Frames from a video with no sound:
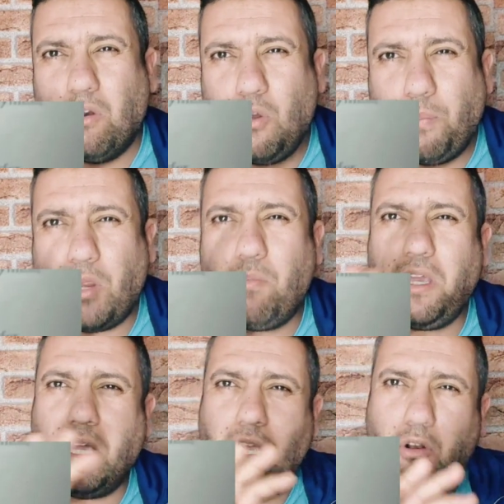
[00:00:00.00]
لو
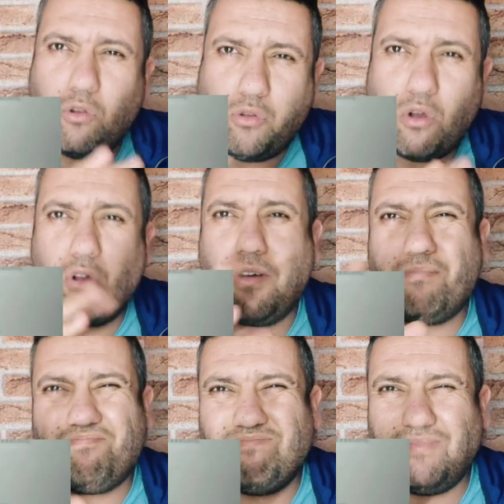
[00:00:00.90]
بريمي لو دو
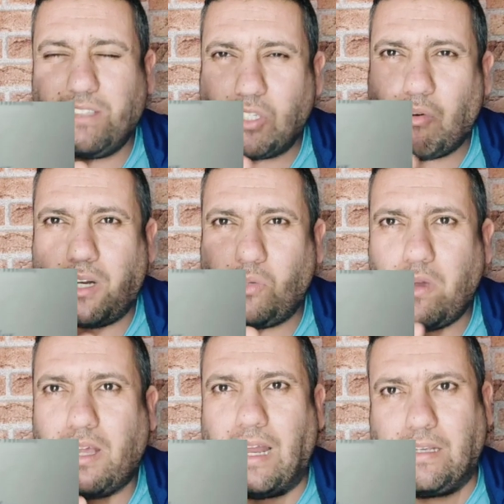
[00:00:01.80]
الصوره
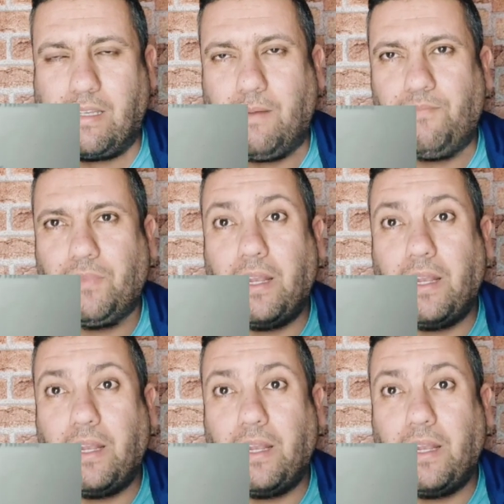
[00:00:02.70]
شويه ناقصه